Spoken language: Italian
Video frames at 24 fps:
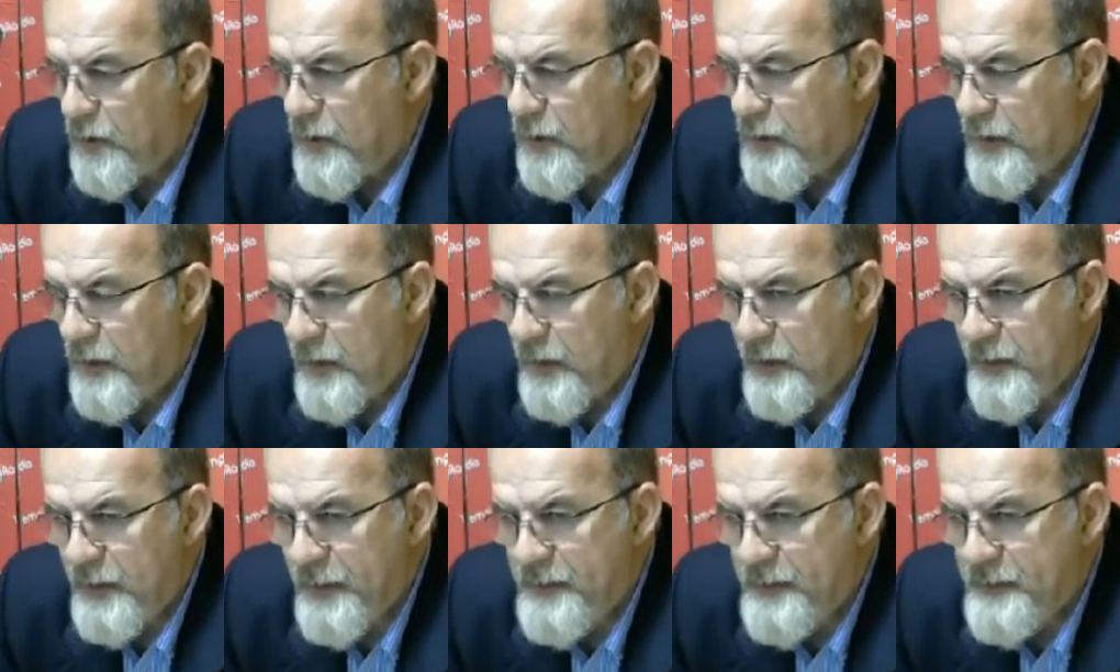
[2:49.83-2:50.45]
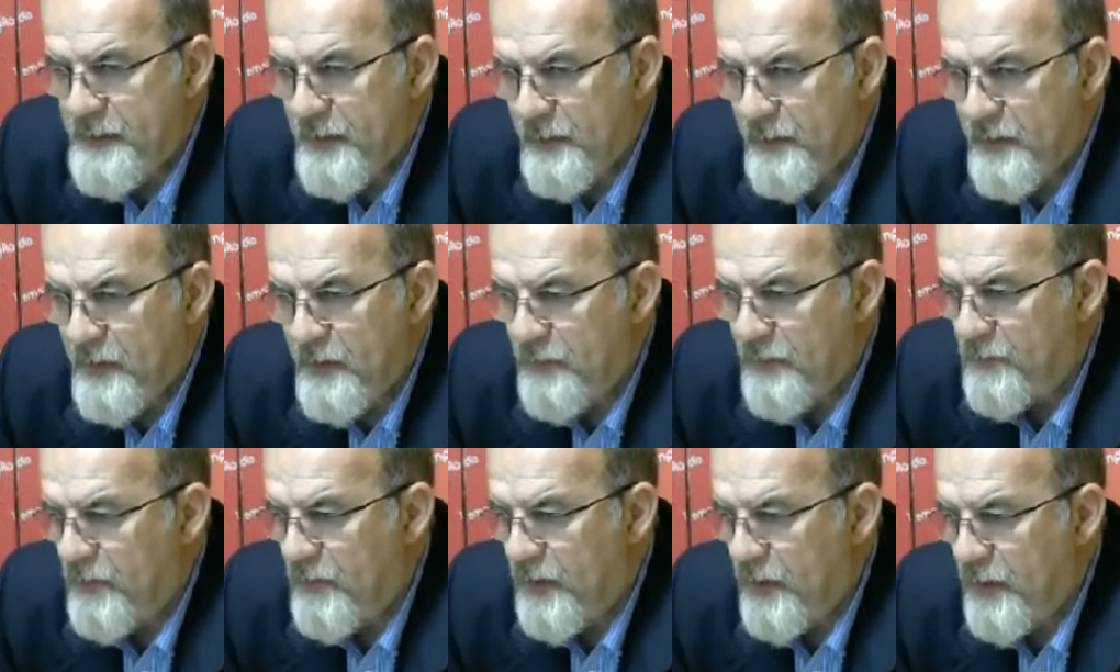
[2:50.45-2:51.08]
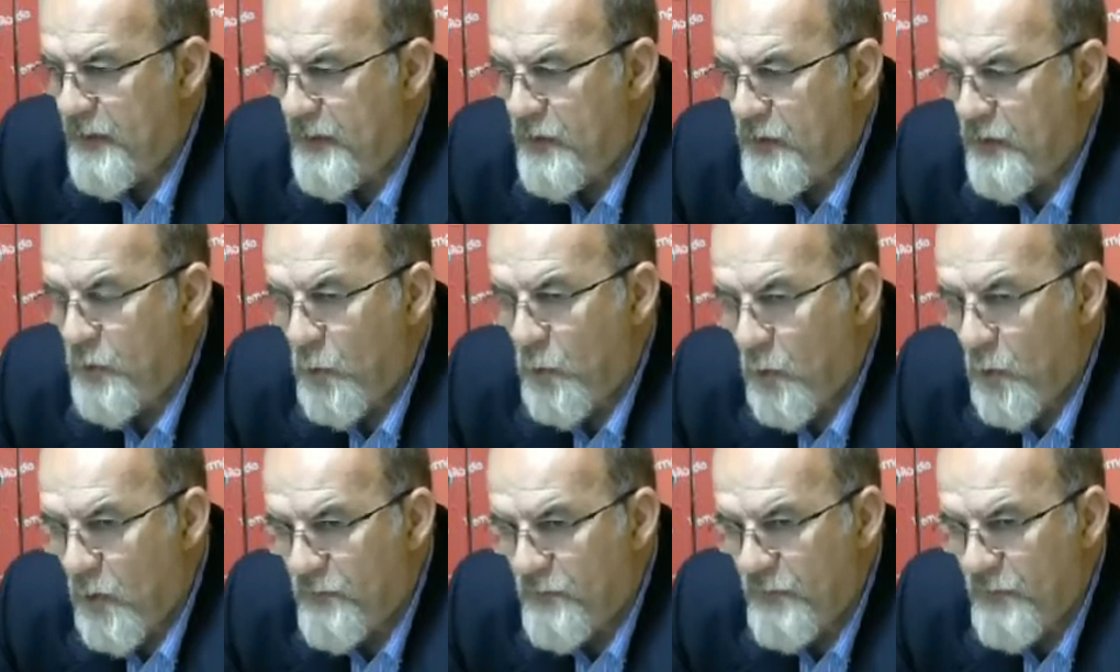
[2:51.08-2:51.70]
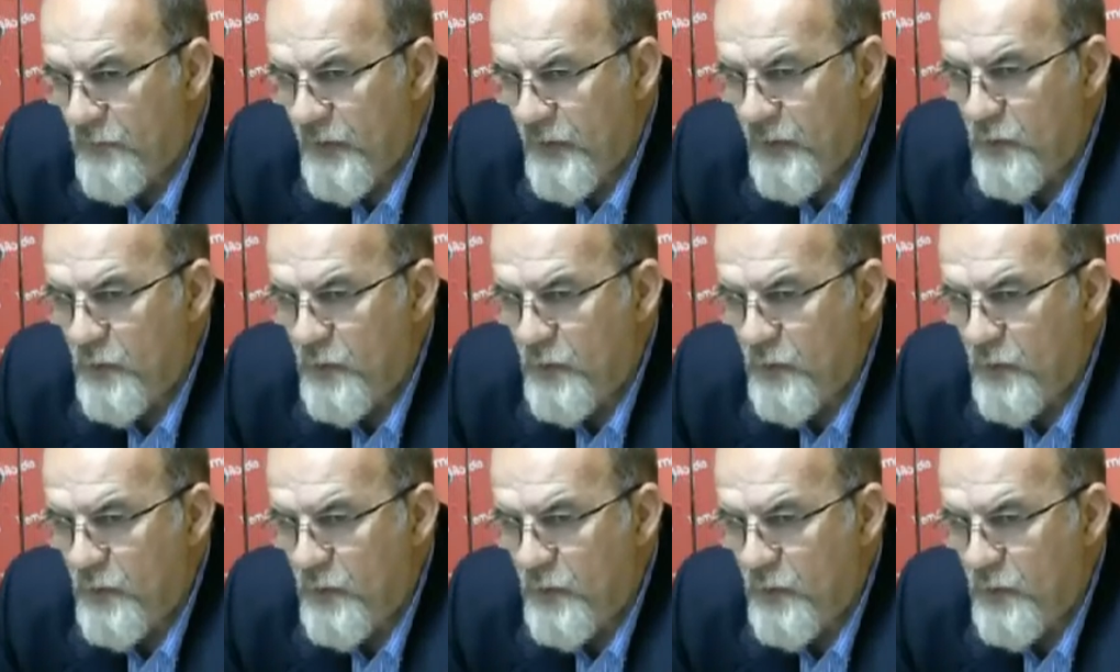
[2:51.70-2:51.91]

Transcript: eh, iniziative nuove,